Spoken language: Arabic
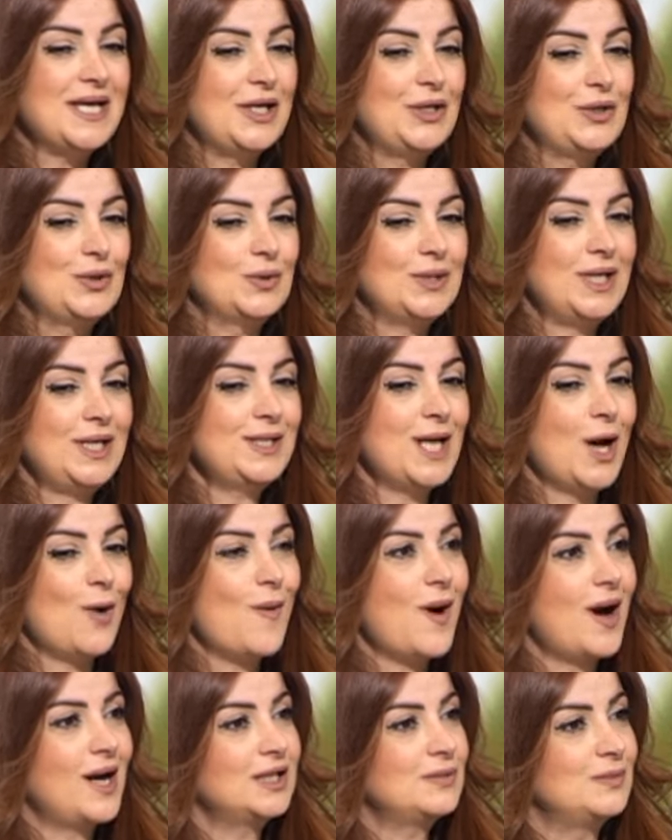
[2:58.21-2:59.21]
انه نحن
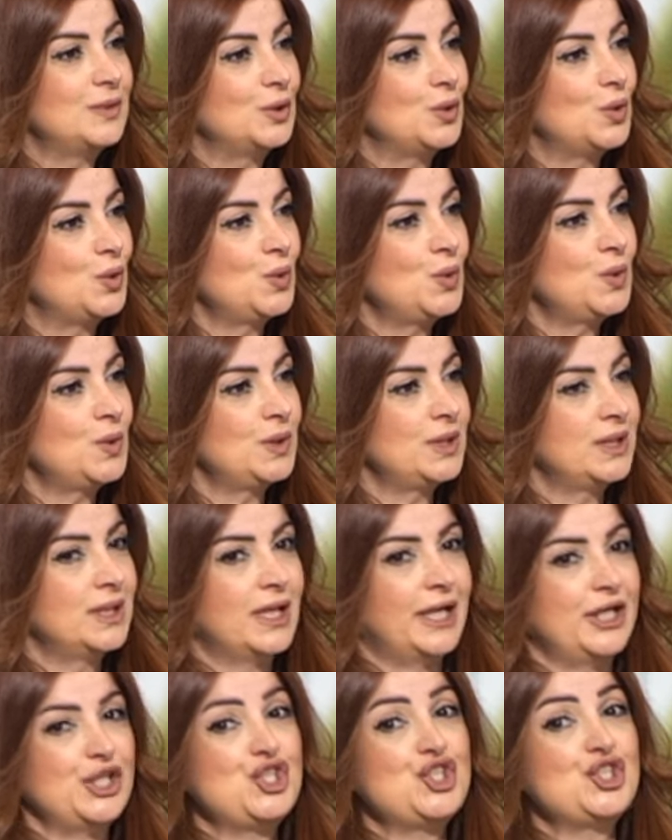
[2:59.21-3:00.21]
اوقات
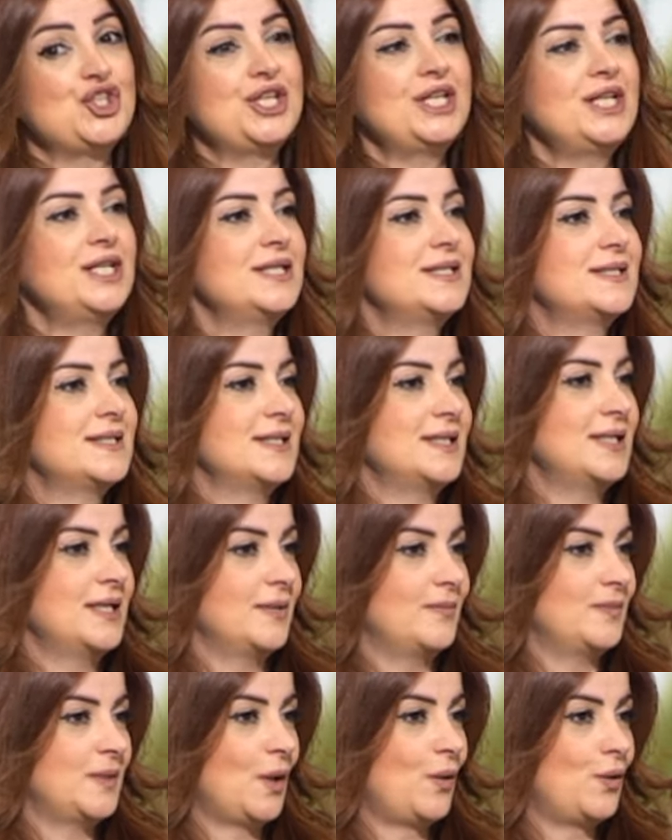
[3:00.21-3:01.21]
بنكون 20
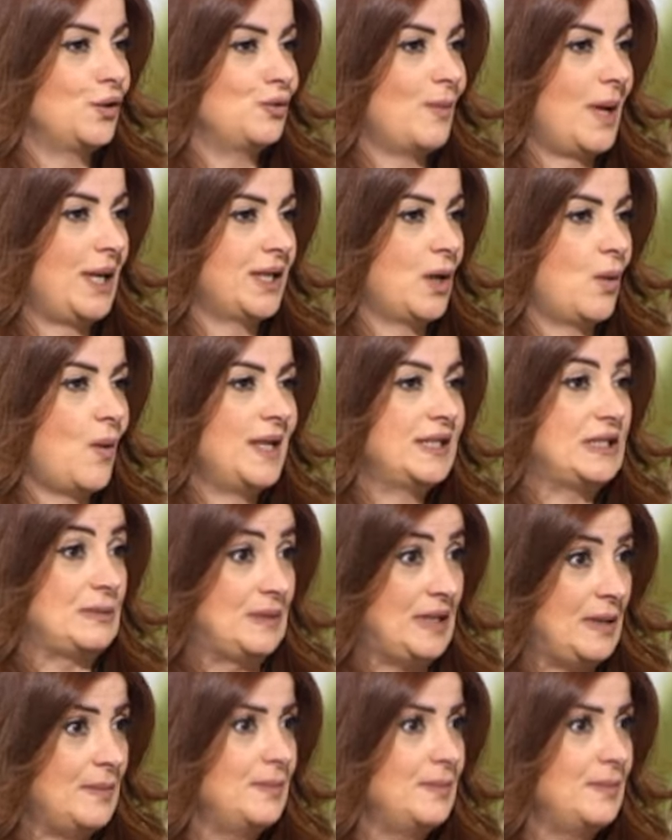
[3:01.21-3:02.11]
سنه بتاخذ معنا وقت